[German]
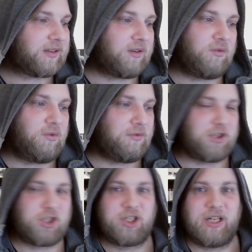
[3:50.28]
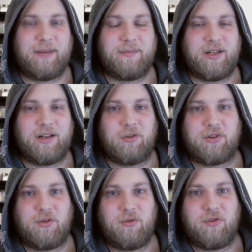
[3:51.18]
Uwe Steimle
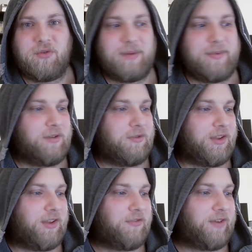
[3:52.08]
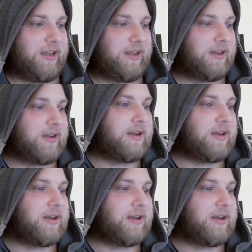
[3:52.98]
aus Go Trubby Go 2.